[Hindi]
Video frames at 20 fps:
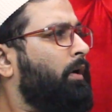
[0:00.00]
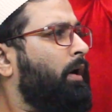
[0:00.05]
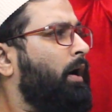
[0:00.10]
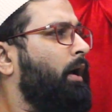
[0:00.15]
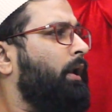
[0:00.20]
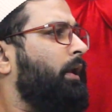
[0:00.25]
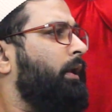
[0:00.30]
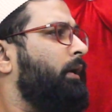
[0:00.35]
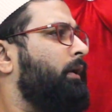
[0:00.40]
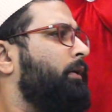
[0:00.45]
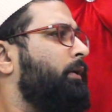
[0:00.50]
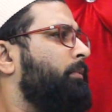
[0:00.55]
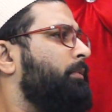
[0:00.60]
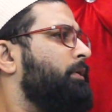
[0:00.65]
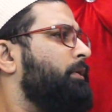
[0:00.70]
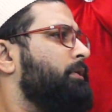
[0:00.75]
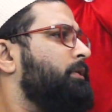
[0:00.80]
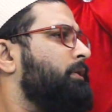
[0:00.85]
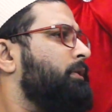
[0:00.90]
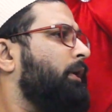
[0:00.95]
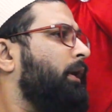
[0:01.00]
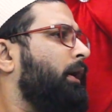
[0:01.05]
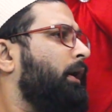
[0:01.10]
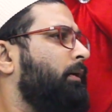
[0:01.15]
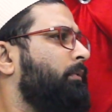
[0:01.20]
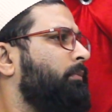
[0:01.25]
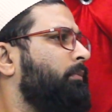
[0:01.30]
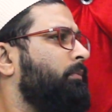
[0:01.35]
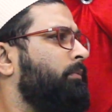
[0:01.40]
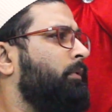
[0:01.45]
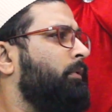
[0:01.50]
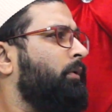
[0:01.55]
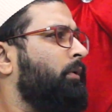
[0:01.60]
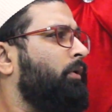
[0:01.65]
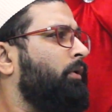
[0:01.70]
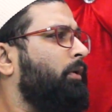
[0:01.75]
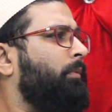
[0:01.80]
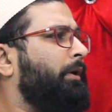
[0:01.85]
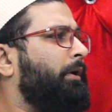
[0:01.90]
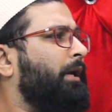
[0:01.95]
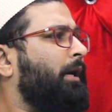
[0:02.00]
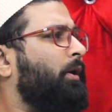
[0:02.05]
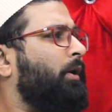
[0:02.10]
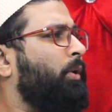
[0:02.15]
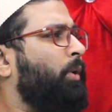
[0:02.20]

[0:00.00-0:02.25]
वालेकुम अस्सलाम ओ ये